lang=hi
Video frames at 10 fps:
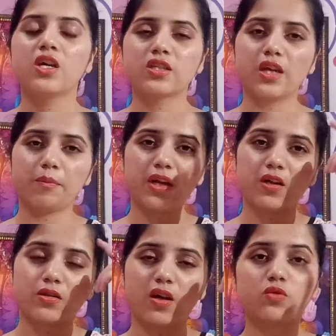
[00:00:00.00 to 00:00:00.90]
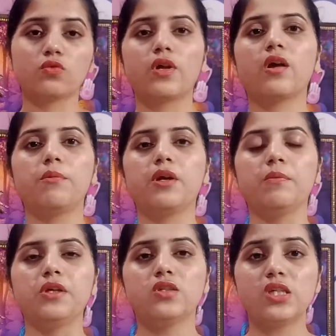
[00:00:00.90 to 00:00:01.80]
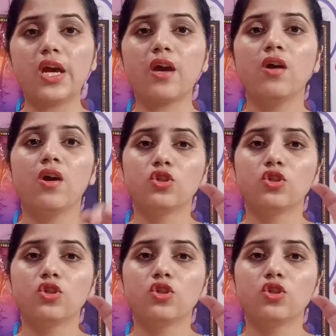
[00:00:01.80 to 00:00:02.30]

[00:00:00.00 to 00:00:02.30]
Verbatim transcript: सिर में ना दर्द होता है कभी कभी ठीक है